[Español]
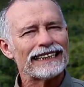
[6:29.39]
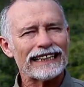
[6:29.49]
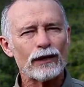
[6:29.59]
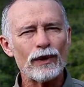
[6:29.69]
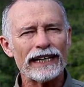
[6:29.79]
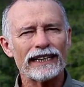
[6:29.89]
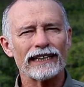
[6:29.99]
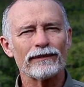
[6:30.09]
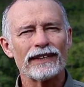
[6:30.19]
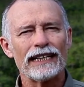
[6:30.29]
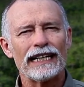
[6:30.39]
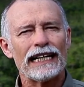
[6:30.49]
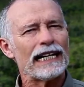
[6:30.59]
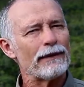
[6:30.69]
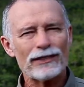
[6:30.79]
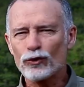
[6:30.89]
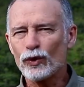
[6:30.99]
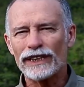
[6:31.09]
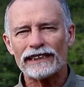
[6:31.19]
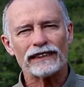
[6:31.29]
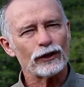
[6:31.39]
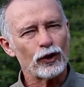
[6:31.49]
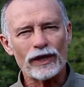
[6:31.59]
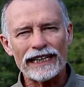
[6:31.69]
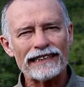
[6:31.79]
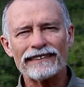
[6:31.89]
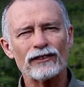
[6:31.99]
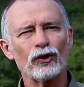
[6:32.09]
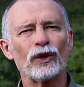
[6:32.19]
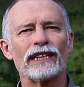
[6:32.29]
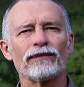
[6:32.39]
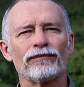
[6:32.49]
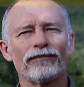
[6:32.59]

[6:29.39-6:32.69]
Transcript: Recuerden, la basura no regresa sola.